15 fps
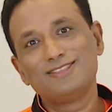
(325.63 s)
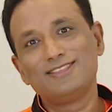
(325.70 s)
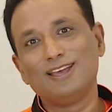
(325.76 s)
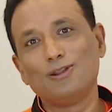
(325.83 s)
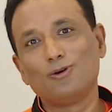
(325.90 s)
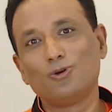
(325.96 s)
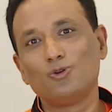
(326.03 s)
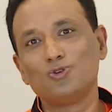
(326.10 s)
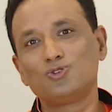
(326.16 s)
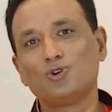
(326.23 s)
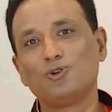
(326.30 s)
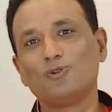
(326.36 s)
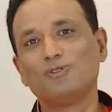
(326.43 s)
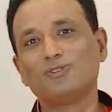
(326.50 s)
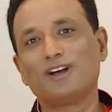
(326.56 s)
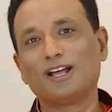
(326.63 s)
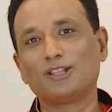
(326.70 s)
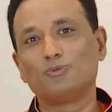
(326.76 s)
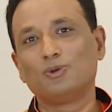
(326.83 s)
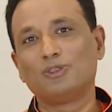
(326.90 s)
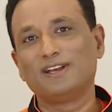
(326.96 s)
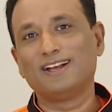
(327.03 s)
తెలుగు రుచులు
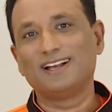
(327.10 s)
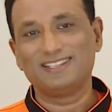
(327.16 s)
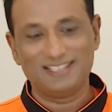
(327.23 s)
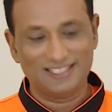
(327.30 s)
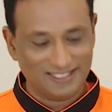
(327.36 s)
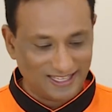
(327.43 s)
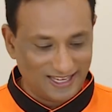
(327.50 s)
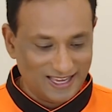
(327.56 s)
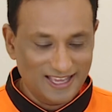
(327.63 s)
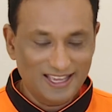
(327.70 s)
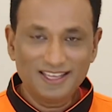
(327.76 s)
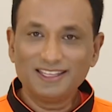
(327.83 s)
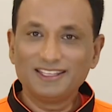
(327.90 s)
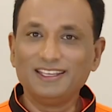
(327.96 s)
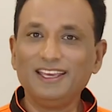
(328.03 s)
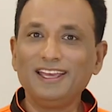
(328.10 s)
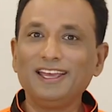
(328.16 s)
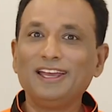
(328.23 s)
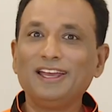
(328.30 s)
అద్భుతంగా చేసే ఈ